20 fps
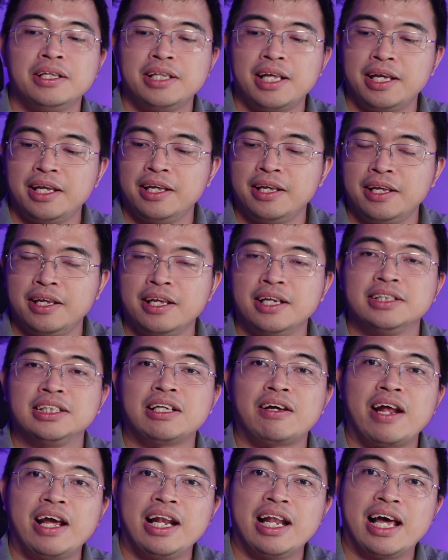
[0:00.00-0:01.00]
thì
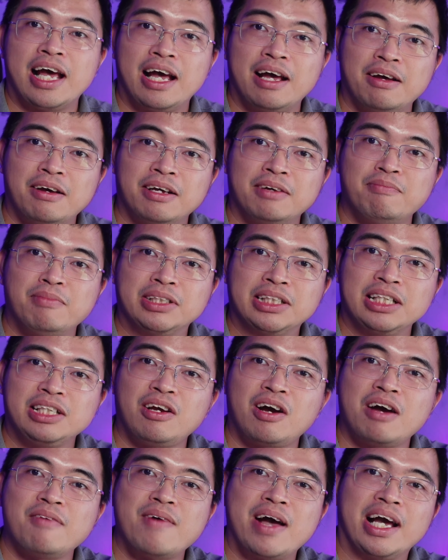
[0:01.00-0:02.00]
sau đây là mình sẽ
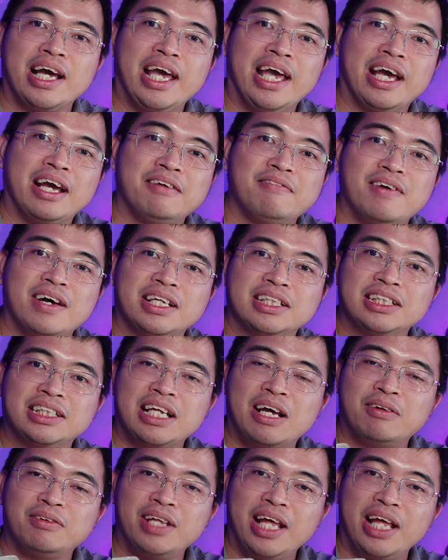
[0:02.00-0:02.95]
cho các bạn nghe cái phần sound